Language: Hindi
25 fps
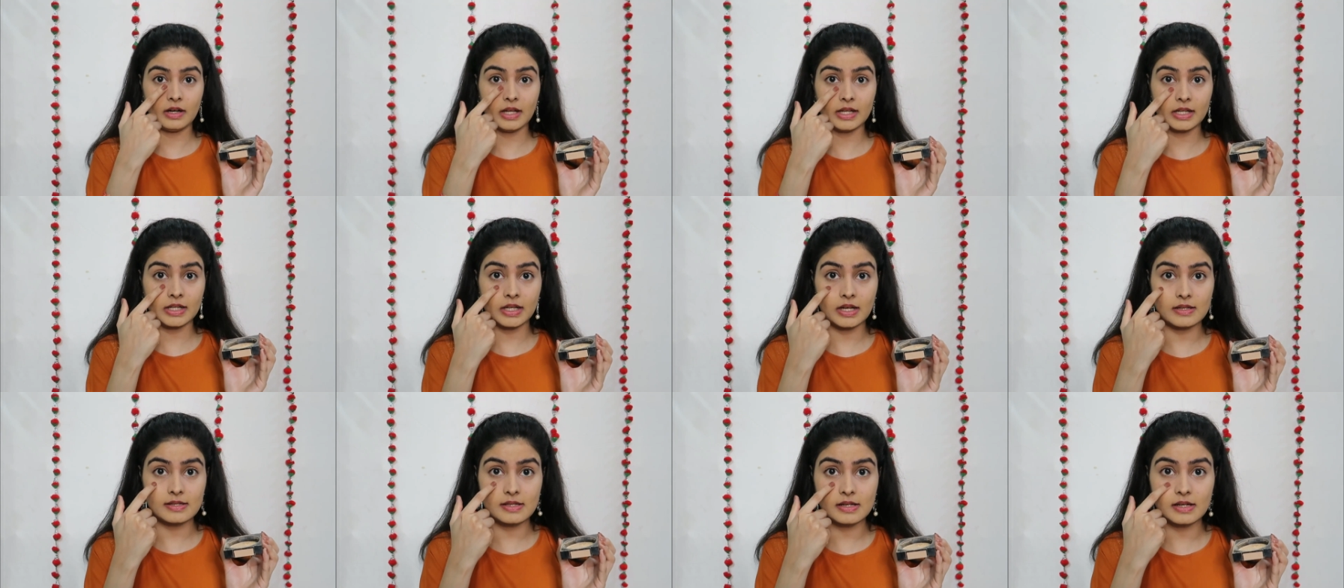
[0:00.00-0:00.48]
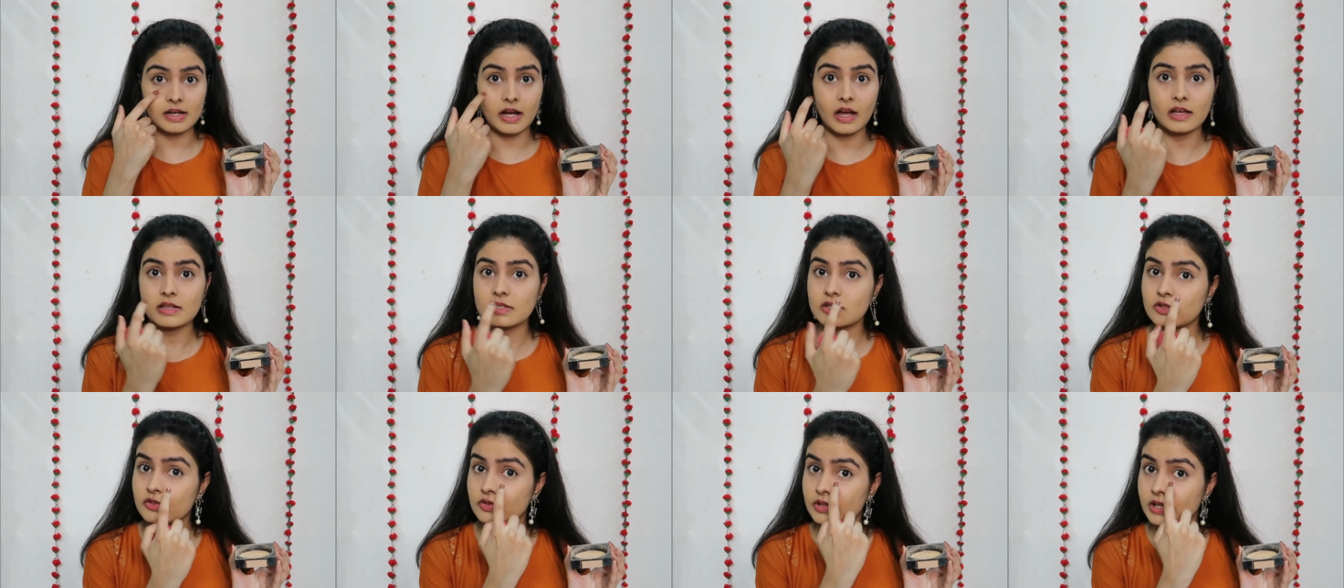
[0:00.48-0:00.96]
हल्का सा
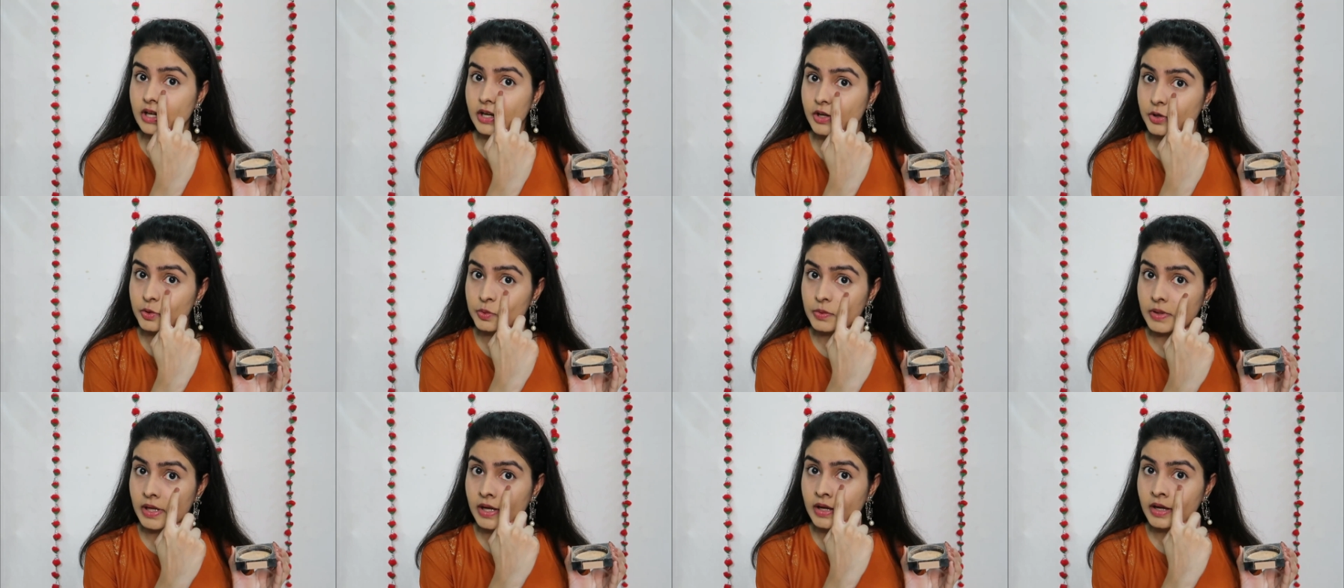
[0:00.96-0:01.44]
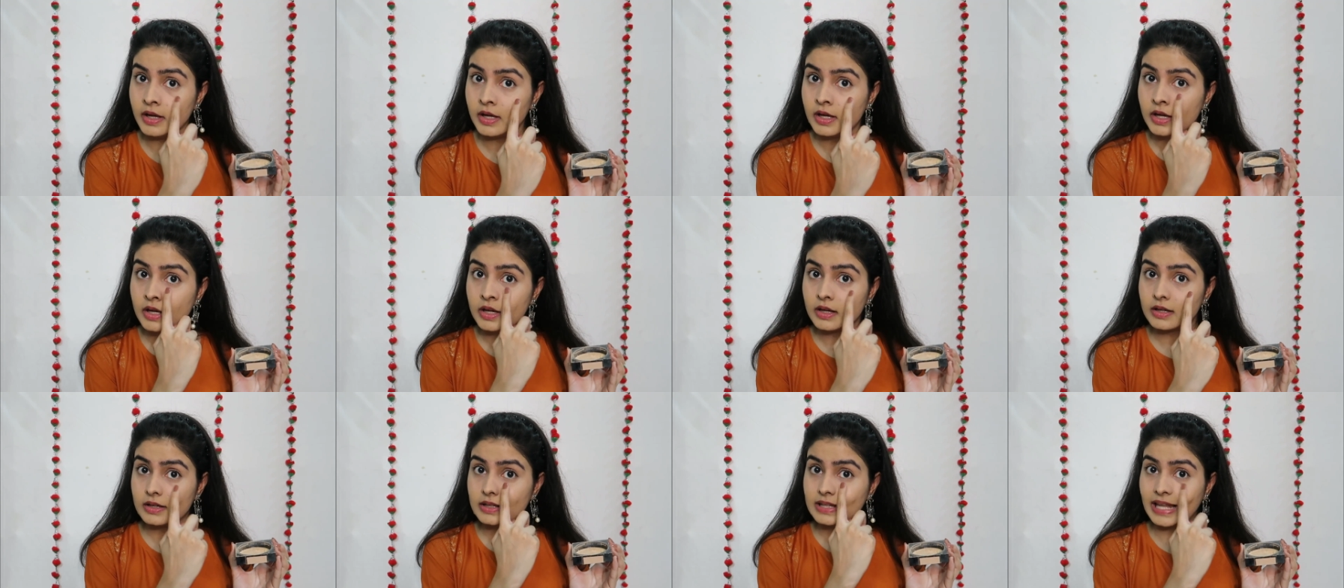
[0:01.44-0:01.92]
कास्ट क्रिएट हुआ
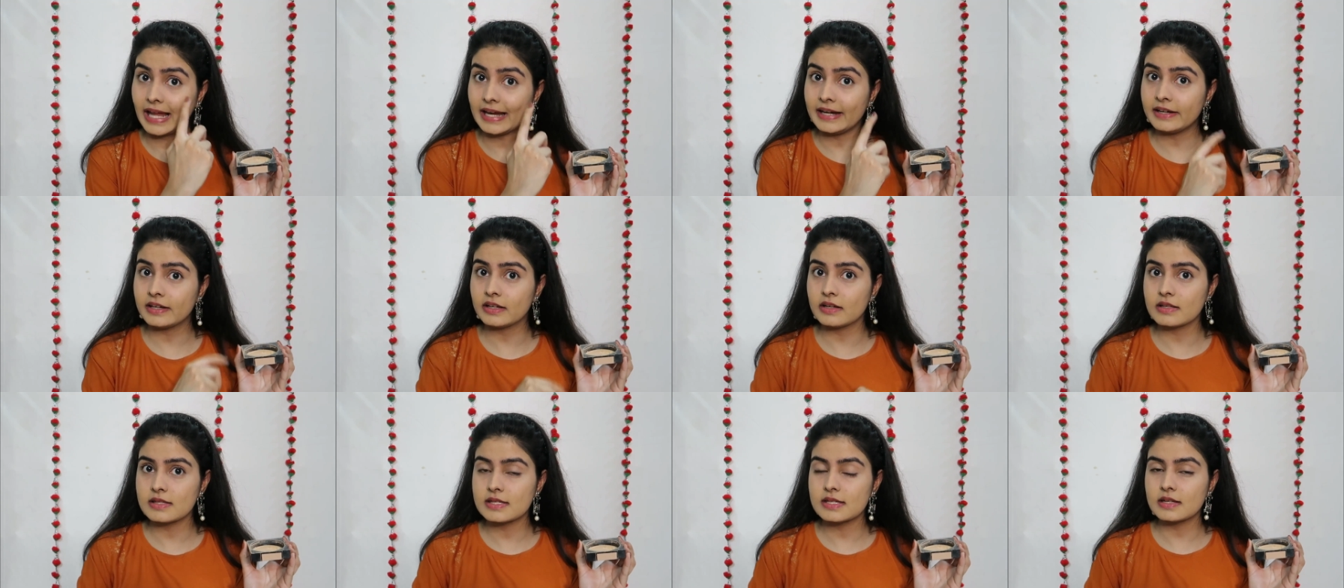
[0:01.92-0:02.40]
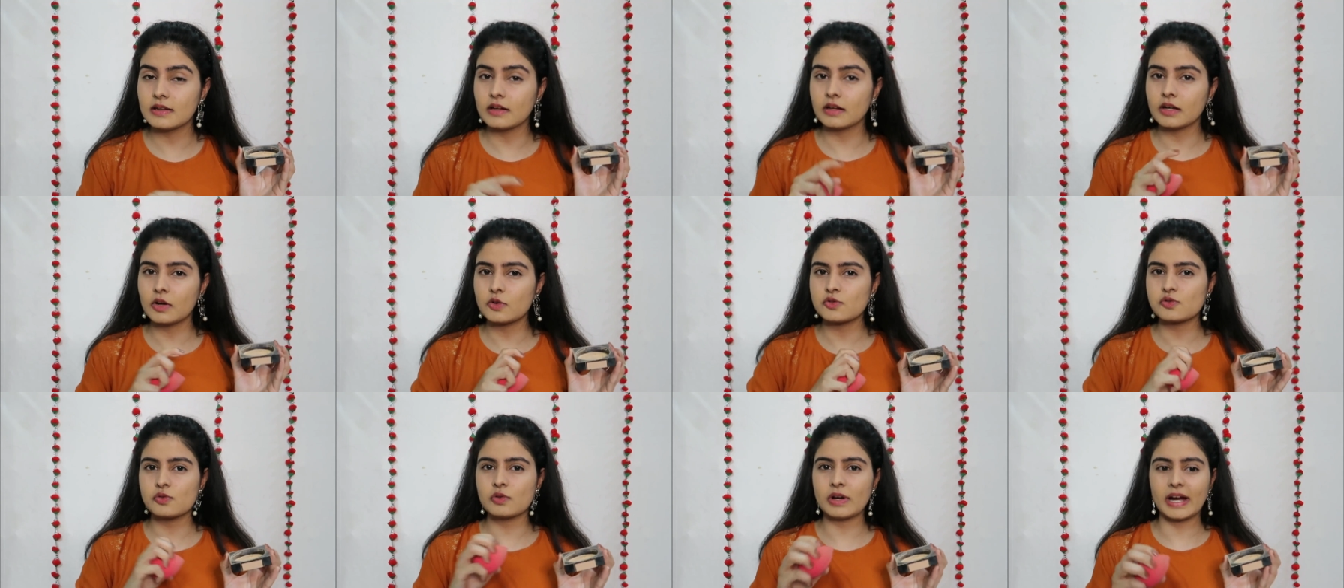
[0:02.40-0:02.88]
है लाइट
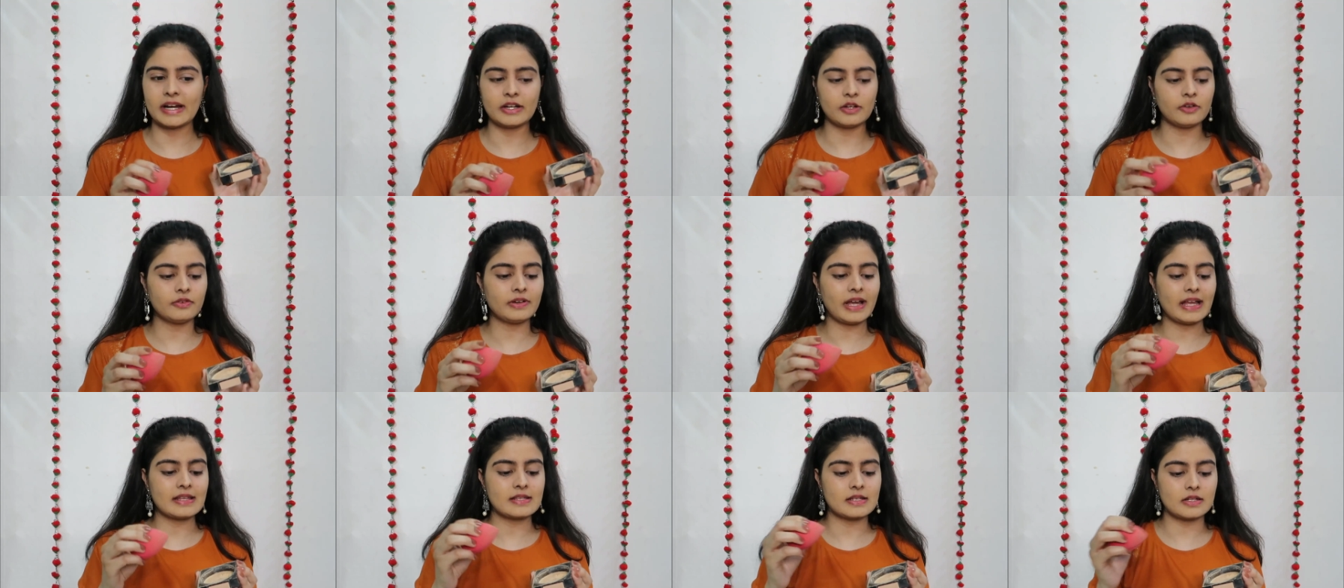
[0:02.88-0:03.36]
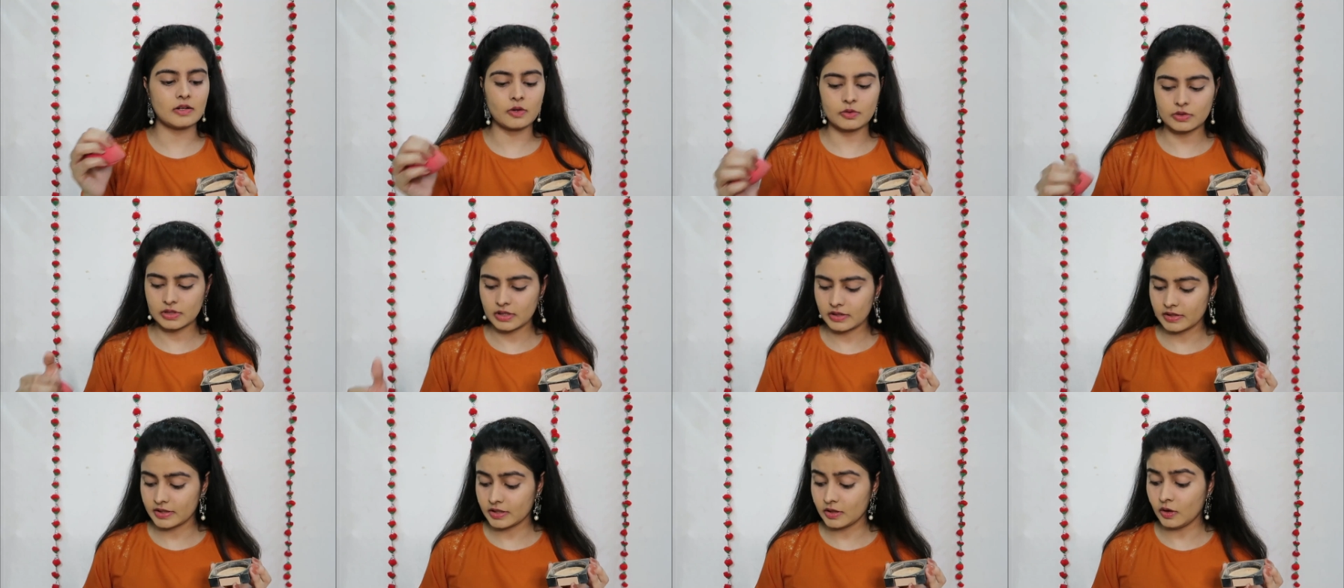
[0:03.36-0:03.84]
कंसीलर का उसको काइंड ऑफ कैंसिल
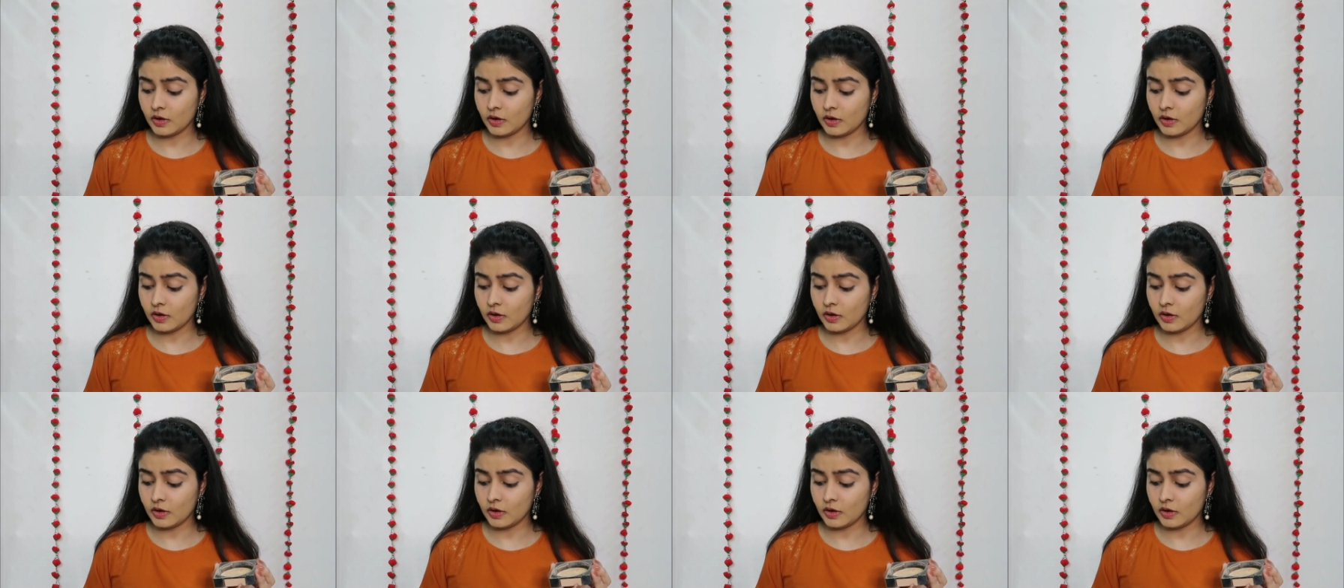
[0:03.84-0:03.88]
आउट कर